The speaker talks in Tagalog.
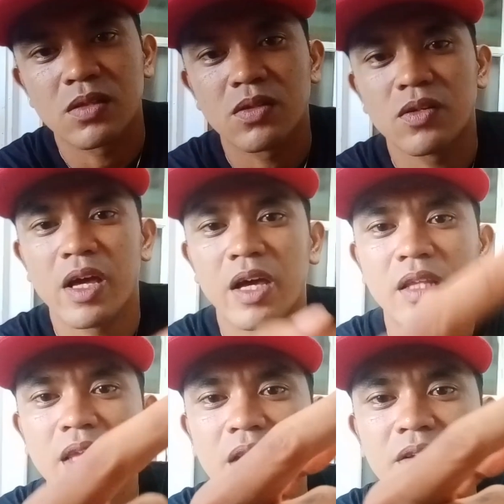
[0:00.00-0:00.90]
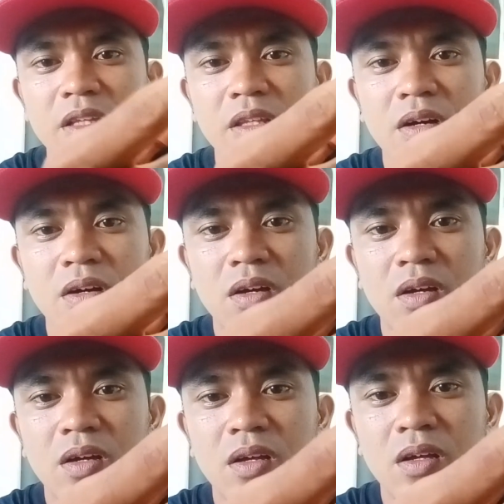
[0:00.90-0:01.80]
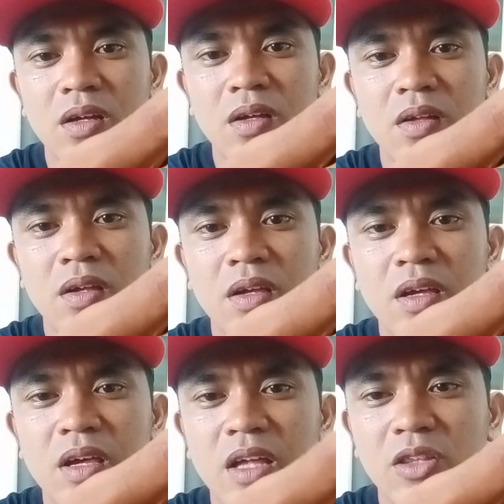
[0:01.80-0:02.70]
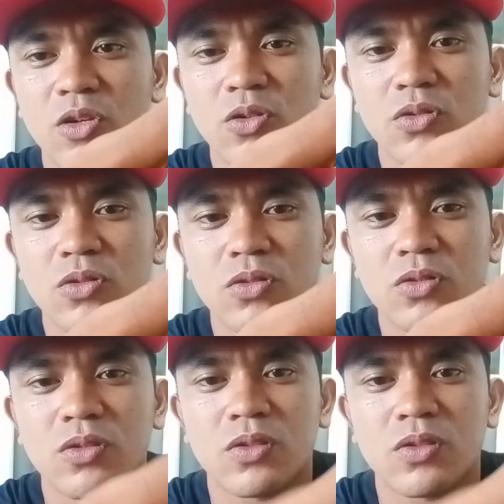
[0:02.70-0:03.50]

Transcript: kung nakikita nyo ito ito yung